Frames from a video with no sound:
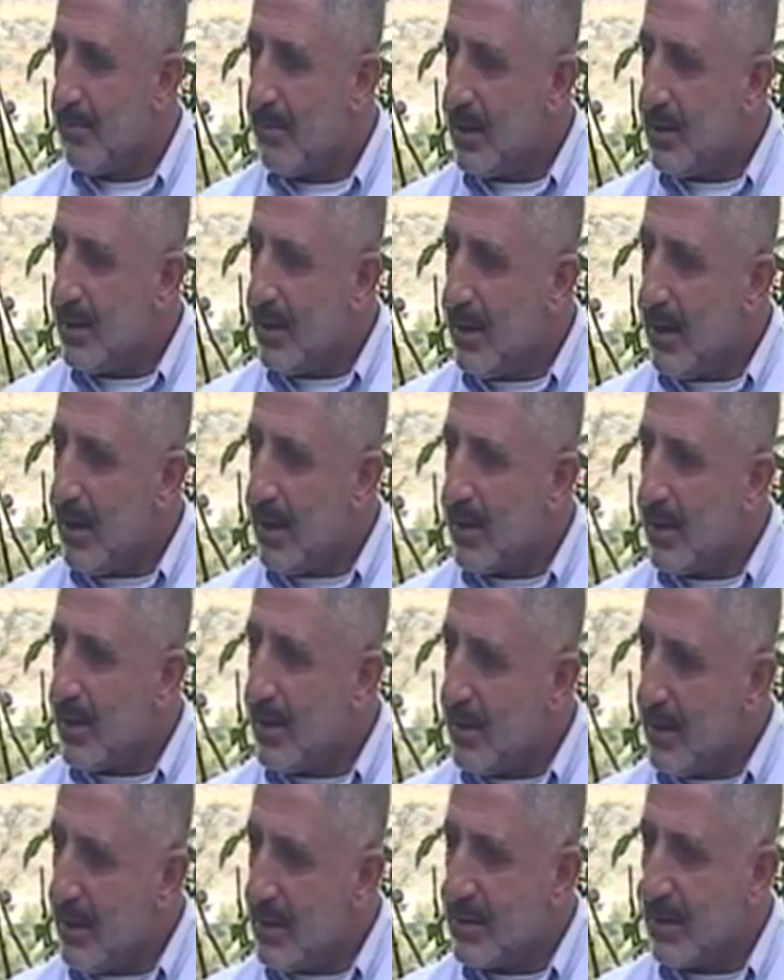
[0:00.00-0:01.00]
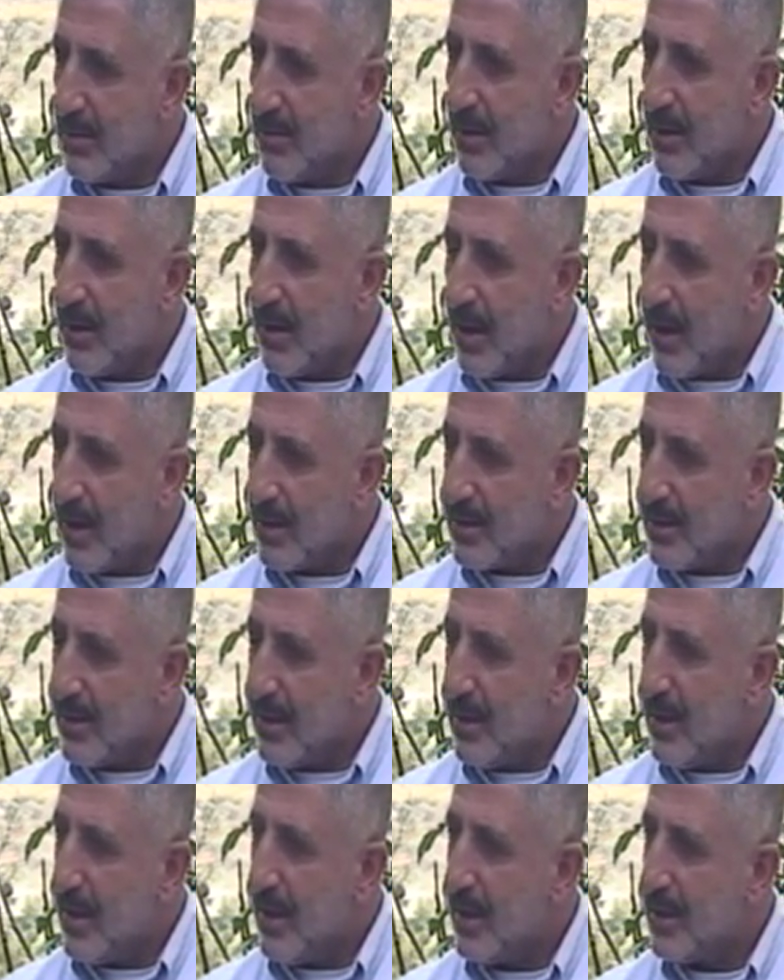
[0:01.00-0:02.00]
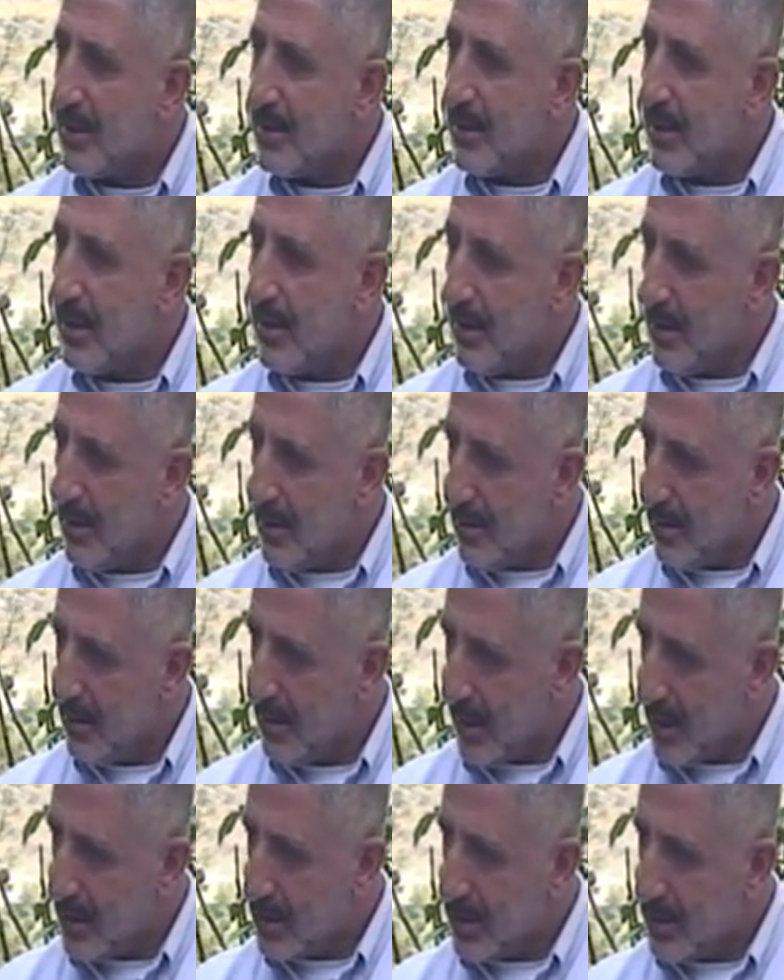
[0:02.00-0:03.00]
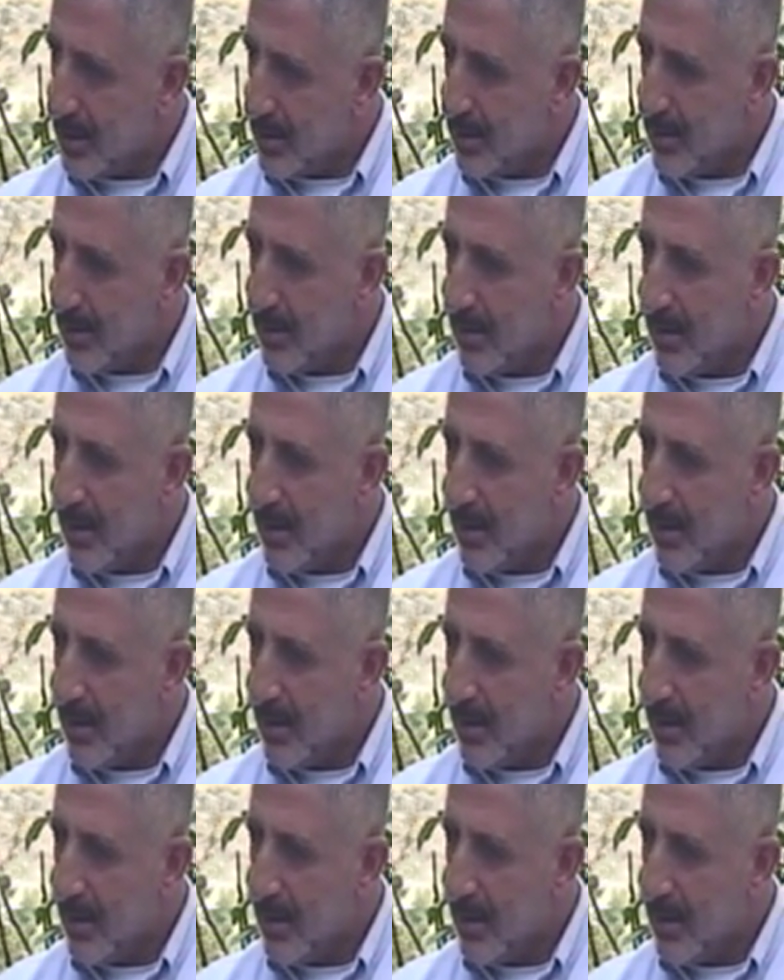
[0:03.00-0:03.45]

Medine'ye geldiği zaman atıyla Hendeki açtı